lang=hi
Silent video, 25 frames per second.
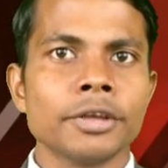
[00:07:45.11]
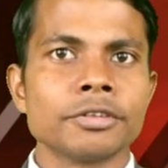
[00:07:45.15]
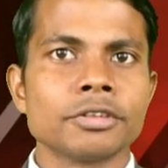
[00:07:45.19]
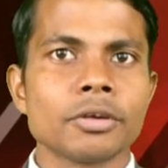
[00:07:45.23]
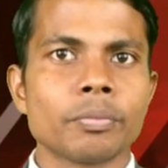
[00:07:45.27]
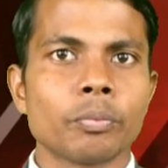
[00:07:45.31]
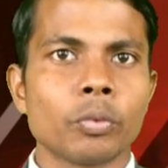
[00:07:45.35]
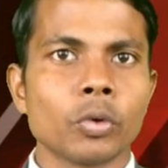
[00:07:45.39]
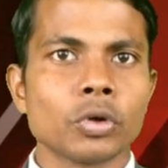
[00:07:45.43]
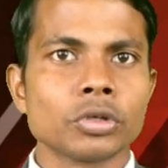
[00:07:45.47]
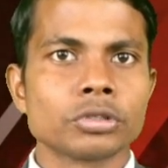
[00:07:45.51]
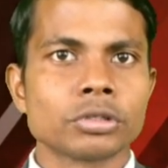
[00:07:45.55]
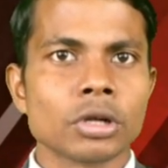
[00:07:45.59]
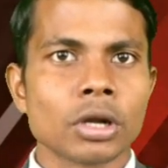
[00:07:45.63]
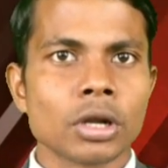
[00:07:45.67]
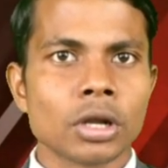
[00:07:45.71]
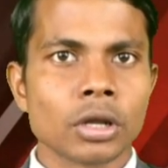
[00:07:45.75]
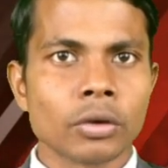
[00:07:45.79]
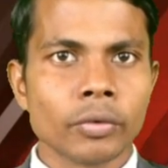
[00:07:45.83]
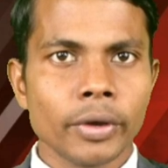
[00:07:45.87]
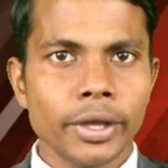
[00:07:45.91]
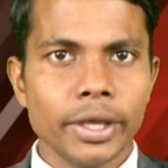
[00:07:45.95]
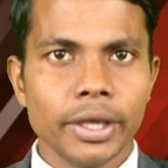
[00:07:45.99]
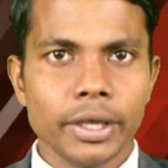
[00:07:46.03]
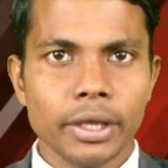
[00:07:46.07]
ऐसे पोस्टर
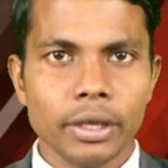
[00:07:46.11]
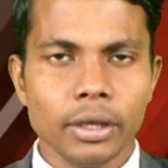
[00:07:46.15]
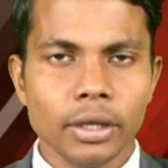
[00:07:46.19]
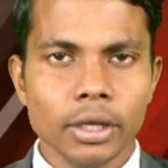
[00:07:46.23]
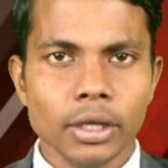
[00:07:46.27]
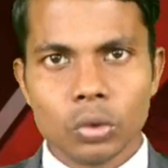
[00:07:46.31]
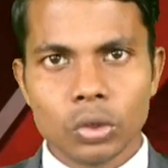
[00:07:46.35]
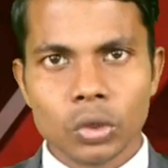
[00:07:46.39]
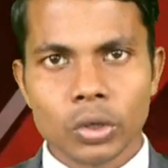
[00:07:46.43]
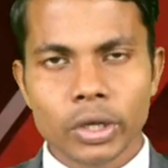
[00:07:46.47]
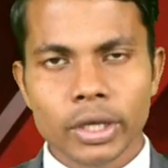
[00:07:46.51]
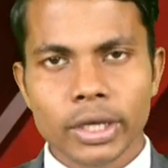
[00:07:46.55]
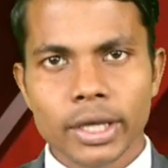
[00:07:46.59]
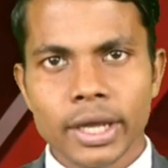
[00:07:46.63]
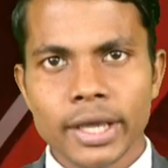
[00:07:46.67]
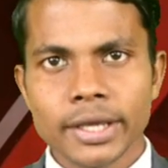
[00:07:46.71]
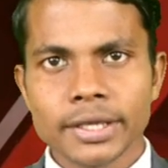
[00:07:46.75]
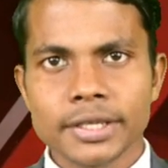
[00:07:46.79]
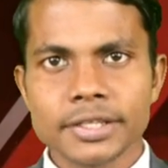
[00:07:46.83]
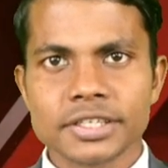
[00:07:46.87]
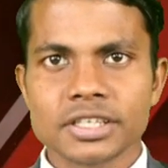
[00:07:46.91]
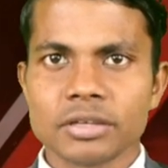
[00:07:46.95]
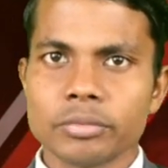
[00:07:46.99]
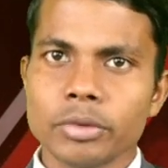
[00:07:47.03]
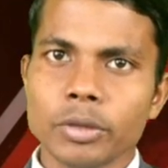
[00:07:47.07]
लगवाए हैं उन्होंने कहा
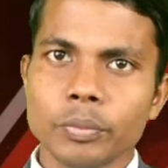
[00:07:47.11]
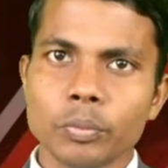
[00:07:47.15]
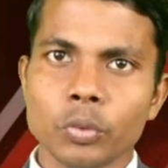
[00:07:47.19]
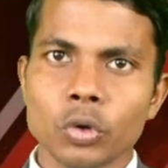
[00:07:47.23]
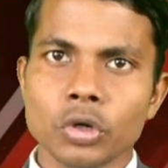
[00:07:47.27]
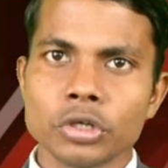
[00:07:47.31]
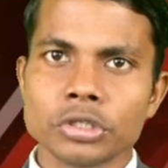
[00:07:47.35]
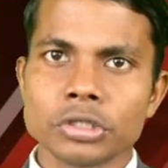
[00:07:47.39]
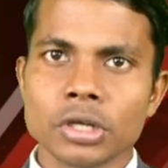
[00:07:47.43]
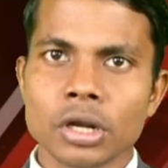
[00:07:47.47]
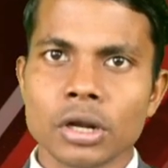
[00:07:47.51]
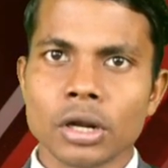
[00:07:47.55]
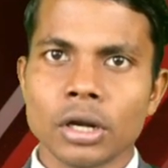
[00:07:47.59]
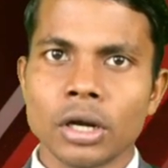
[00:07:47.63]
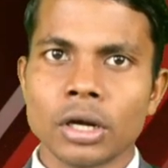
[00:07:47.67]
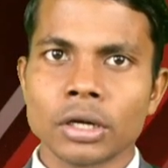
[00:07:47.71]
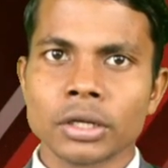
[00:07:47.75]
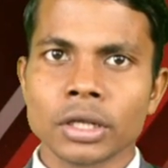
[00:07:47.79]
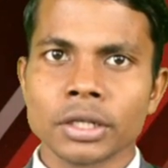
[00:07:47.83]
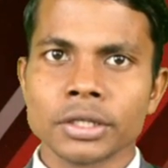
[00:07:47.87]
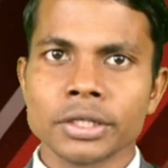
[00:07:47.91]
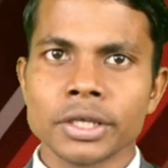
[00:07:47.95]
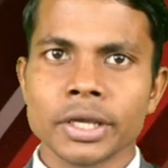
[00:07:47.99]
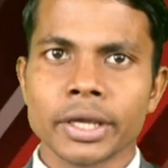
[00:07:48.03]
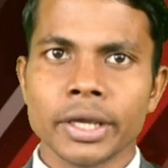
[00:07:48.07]
है कि सभी पोस्टर
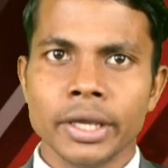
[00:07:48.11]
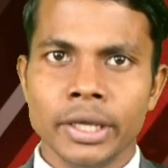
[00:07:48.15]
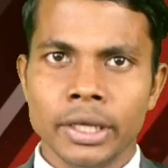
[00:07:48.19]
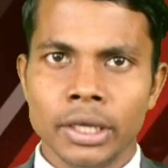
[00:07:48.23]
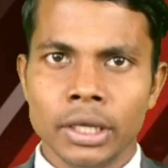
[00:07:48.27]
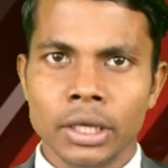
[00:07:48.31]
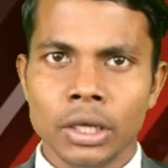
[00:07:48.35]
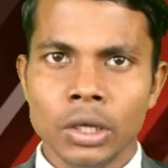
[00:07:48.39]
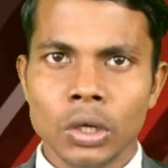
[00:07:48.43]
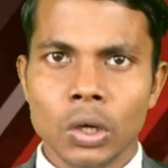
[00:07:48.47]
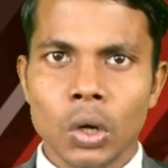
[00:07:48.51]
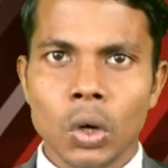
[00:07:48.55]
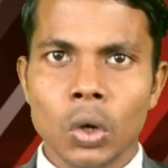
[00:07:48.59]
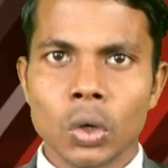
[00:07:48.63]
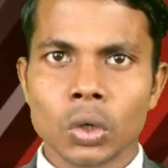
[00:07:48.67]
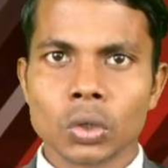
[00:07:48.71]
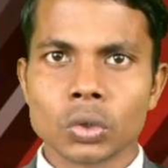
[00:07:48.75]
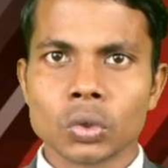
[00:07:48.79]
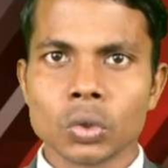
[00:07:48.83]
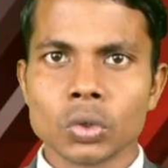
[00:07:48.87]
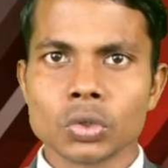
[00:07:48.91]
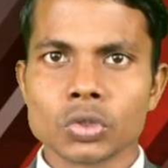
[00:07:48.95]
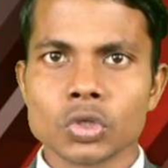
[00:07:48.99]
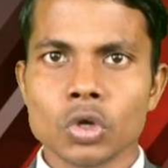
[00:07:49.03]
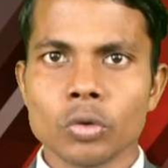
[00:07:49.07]
हटा दिए गए हैं
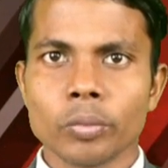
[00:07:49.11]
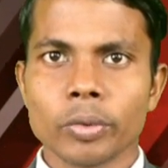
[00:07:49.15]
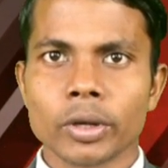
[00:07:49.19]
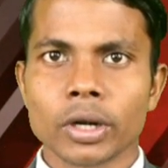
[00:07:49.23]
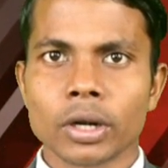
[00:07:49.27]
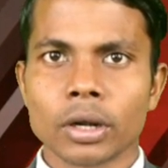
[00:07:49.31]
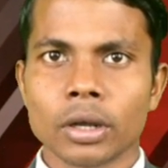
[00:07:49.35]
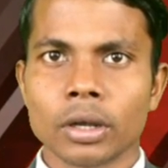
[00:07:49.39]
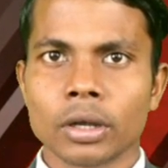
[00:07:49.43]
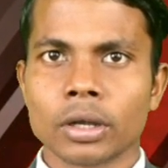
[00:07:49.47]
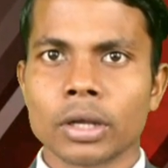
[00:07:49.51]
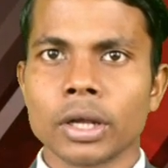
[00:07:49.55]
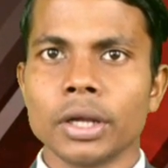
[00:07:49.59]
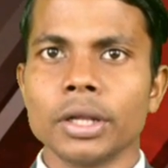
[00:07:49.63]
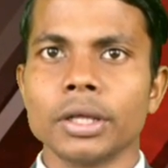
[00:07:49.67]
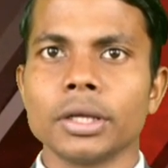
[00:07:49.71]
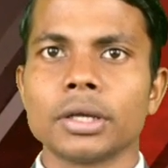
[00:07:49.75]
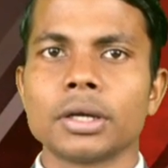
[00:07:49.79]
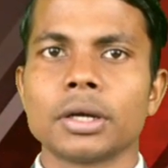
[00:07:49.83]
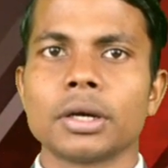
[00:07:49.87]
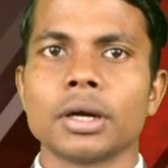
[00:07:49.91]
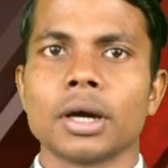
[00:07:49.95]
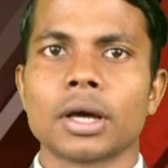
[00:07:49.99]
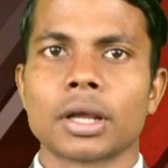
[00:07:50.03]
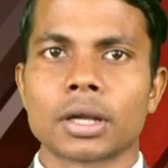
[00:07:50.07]
और दोषी दोषियों पर कड़ी
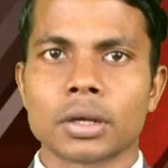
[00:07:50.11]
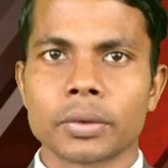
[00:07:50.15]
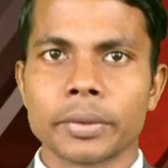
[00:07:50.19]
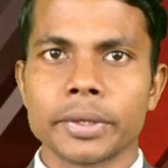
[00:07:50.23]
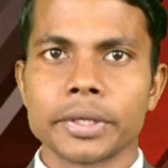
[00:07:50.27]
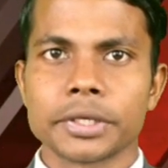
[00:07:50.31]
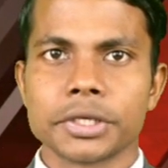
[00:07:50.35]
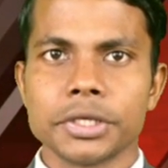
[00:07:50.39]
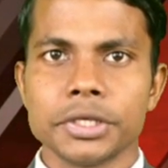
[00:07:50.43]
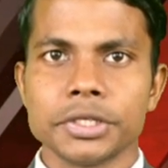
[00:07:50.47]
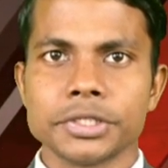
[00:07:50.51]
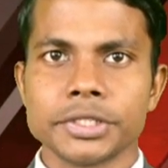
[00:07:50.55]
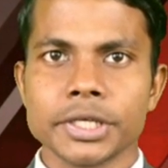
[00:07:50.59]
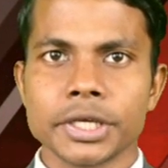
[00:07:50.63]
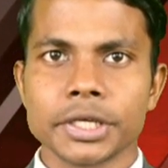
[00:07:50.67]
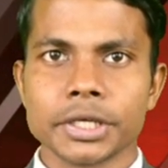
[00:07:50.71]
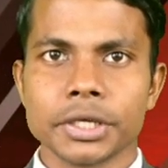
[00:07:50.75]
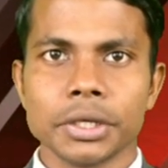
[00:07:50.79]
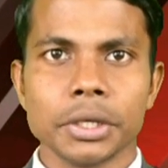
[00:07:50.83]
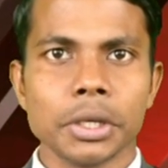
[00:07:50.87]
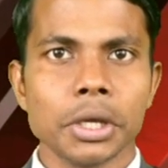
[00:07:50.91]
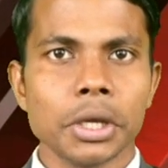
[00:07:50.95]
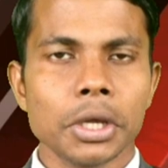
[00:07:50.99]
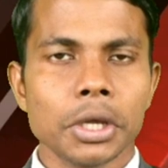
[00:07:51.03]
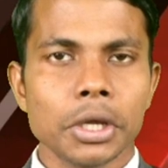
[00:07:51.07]
कार्रवाई की
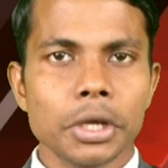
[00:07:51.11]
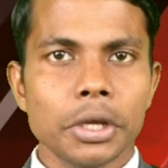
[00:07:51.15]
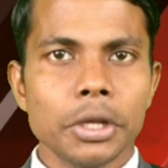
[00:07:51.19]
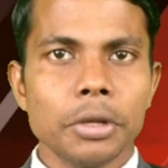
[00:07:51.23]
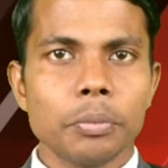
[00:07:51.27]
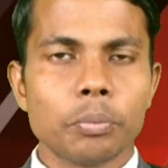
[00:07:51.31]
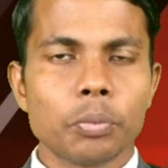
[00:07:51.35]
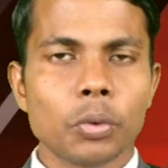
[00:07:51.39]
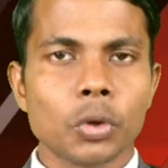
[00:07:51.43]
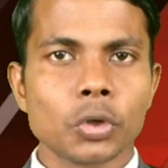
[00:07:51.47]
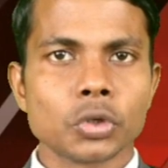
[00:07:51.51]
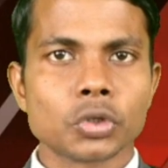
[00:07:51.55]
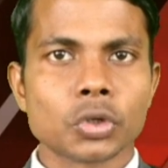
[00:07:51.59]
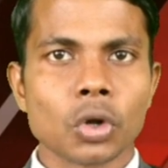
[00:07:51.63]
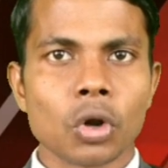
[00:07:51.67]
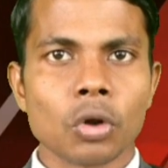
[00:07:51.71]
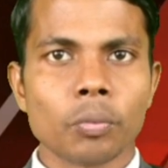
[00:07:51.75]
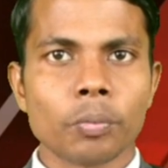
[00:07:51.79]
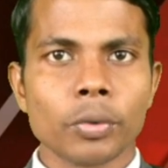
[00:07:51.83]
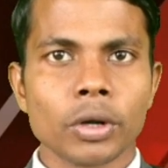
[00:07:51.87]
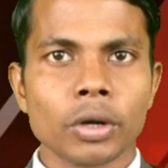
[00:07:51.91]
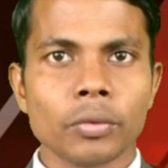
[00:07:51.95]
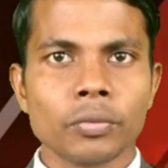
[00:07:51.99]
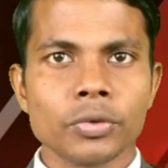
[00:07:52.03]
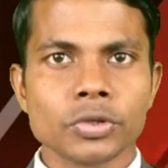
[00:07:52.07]
जाएगी इन
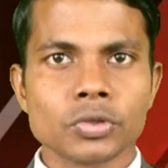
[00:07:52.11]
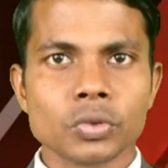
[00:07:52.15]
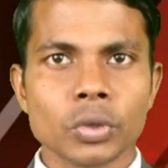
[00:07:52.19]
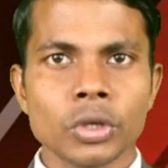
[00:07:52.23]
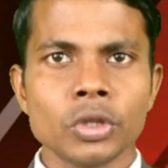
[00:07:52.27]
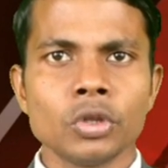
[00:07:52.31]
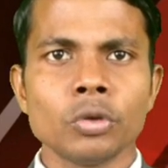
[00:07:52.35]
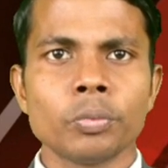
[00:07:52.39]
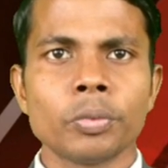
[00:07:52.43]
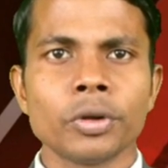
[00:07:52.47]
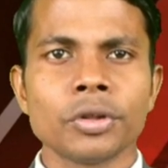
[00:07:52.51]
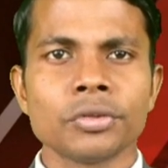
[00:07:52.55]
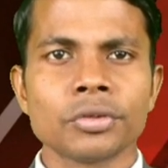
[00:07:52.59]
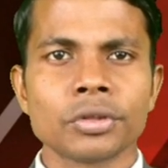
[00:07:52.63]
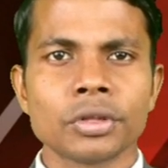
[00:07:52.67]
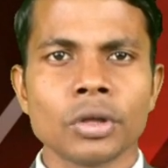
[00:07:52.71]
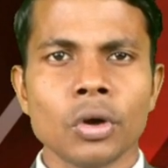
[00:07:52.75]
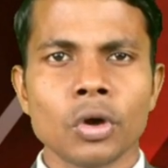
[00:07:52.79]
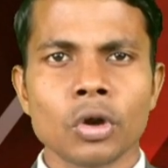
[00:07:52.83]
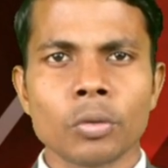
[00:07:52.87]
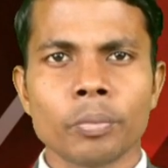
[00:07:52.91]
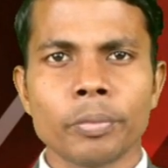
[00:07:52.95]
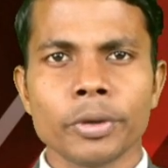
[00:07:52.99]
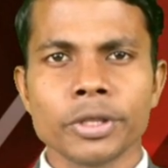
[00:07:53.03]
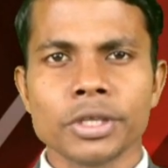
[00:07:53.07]
पोस्टरों पर विश्व हिंदू परिषद
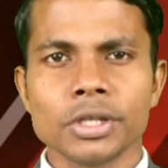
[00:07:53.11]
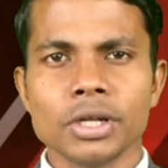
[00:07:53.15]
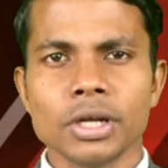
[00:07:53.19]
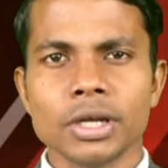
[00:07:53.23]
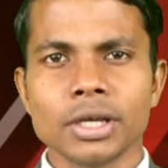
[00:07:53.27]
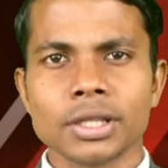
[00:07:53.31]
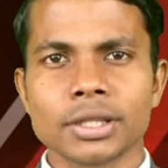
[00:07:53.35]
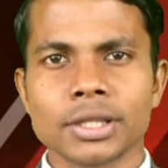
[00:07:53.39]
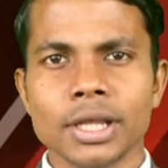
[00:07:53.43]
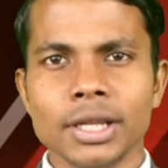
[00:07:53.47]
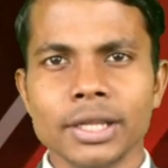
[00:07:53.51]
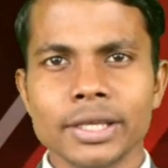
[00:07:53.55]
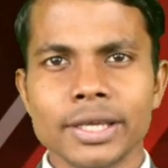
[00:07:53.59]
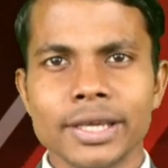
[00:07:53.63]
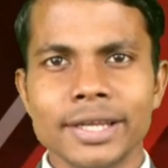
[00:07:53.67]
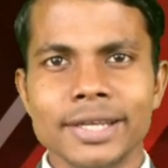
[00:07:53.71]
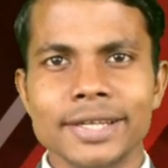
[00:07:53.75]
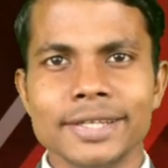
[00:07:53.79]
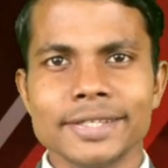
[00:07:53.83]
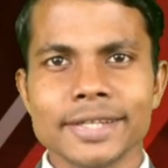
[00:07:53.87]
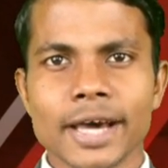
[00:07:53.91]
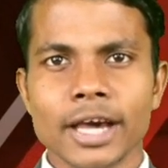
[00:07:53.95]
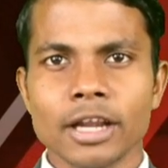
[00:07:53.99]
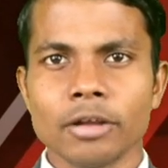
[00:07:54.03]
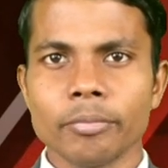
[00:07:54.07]
और बजरंग दल के
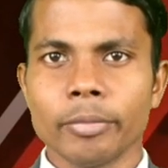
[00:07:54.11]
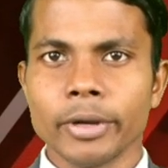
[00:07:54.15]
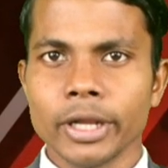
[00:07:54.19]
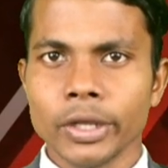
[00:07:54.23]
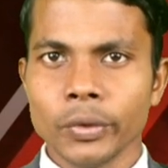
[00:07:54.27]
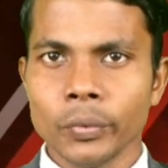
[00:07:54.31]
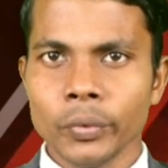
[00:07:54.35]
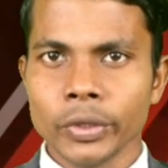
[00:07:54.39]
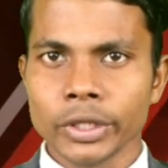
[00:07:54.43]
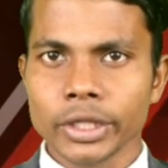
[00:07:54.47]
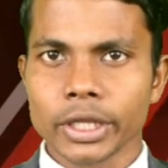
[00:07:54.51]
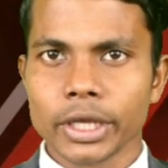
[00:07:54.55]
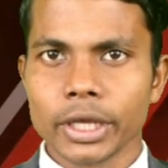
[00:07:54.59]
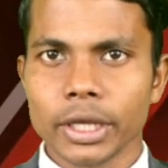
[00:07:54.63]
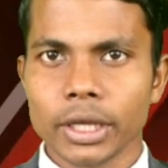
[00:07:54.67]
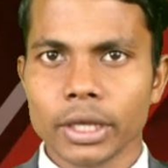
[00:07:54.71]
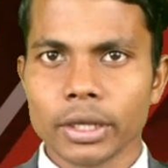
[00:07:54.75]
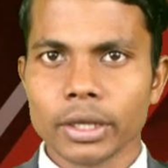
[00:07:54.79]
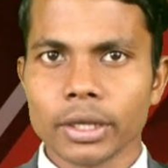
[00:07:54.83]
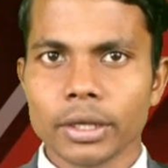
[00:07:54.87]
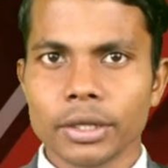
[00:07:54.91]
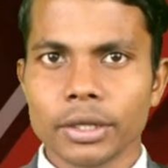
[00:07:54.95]
निशान बने हुए थे